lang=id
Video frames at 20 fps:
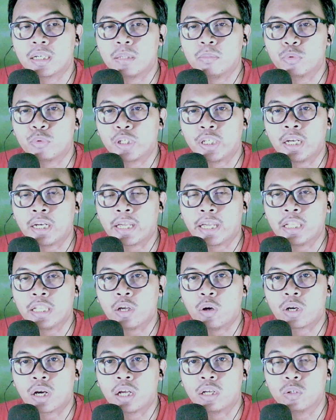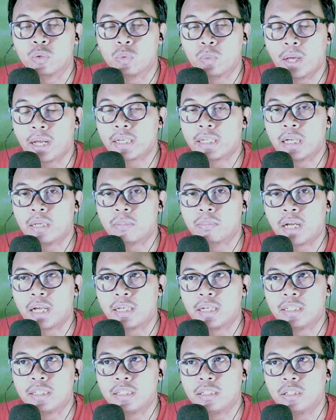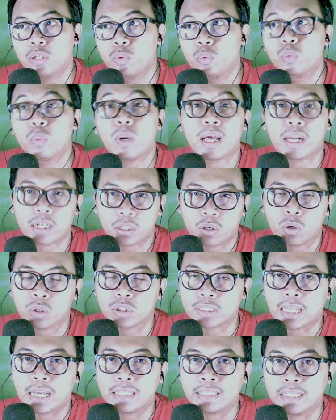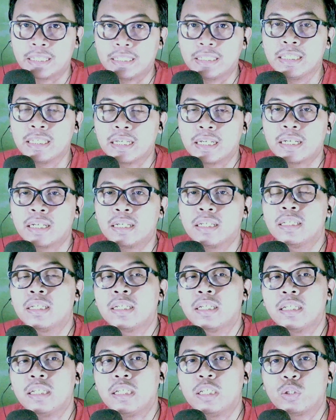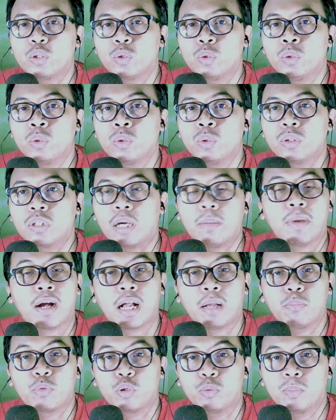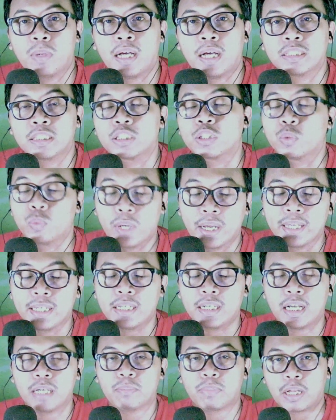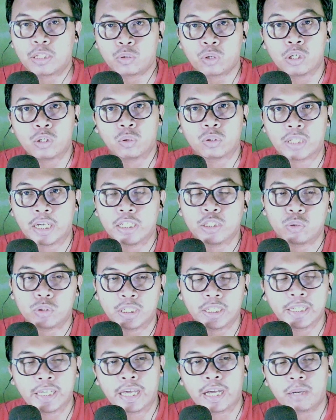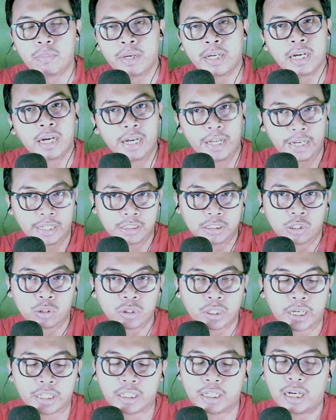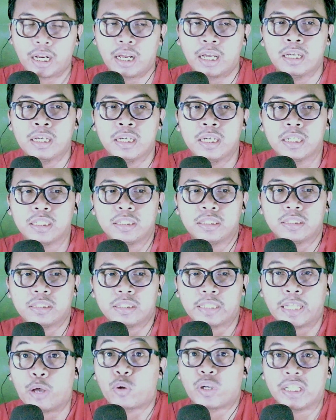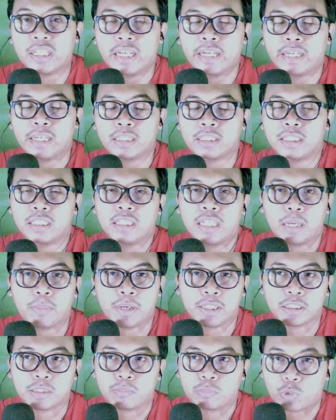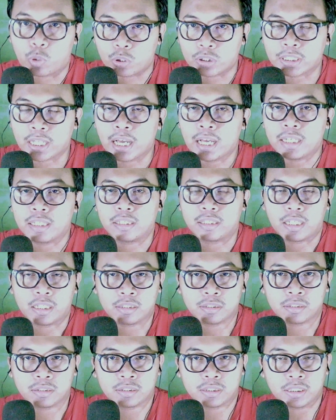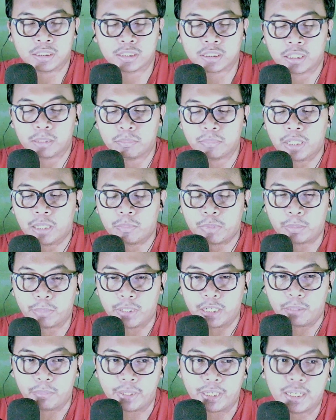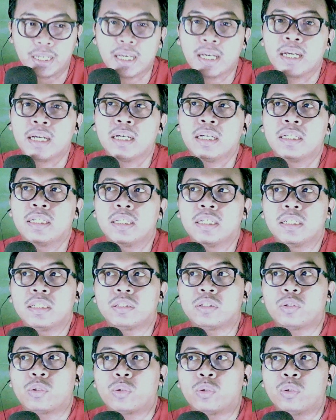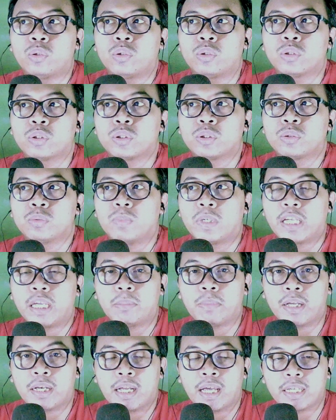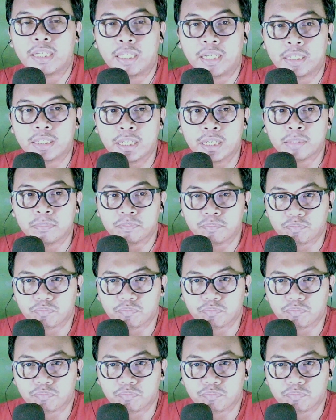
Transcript: kemungkinan kayaknya orang luar yang berada di luar kotanya dia itu gak bakal berubah sesuai dengan peraturan kota itu. Jadi kayak kemana ada yang ngasih tuh kayak ada teorinya ya tiga macam kota dengan sistem yang berbeda-beda. Terus bagaimana akhirnya